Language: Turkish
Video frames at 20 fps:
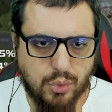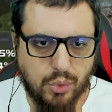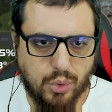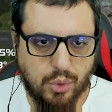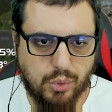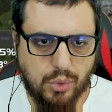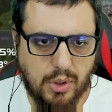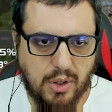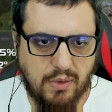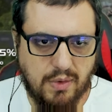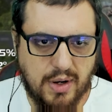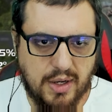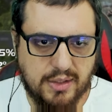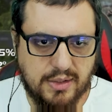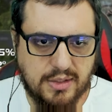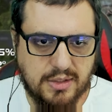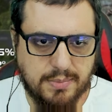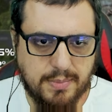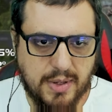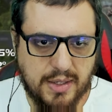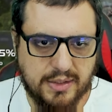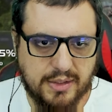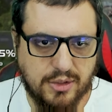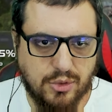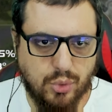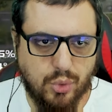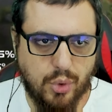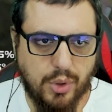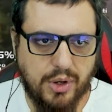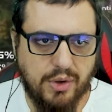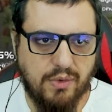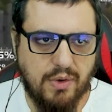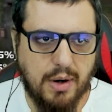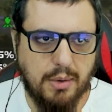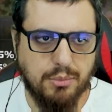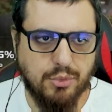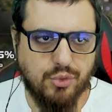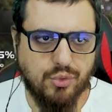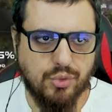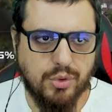Kötü Havadis Merkezi görev
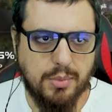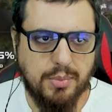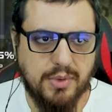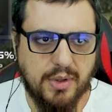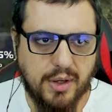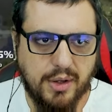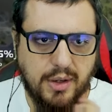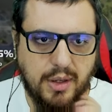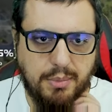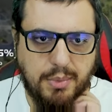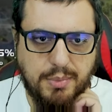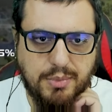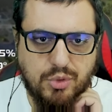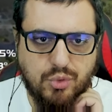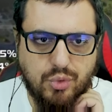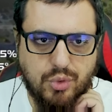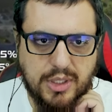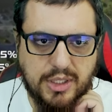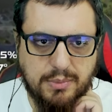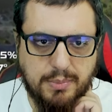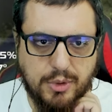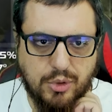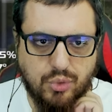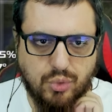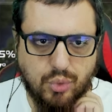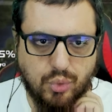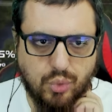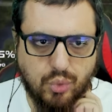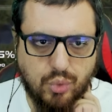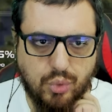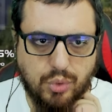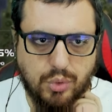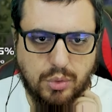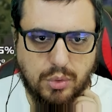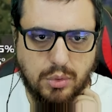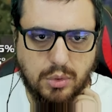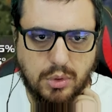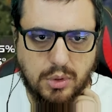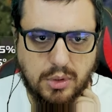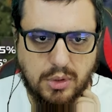varmış şurada bir tane. Ama biz şuraya gitmek istiyorduk.
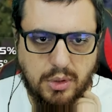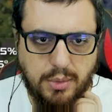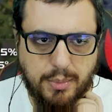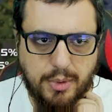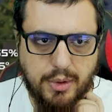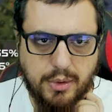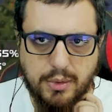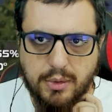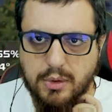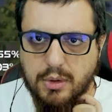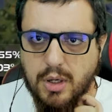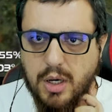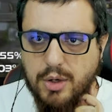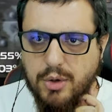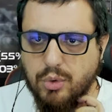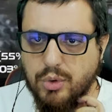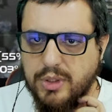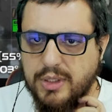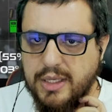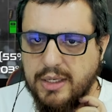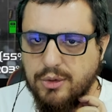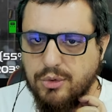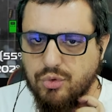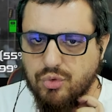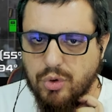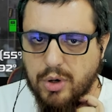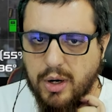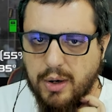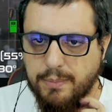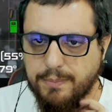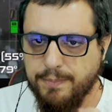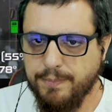Değil mi? Hayır orada değil. Şura.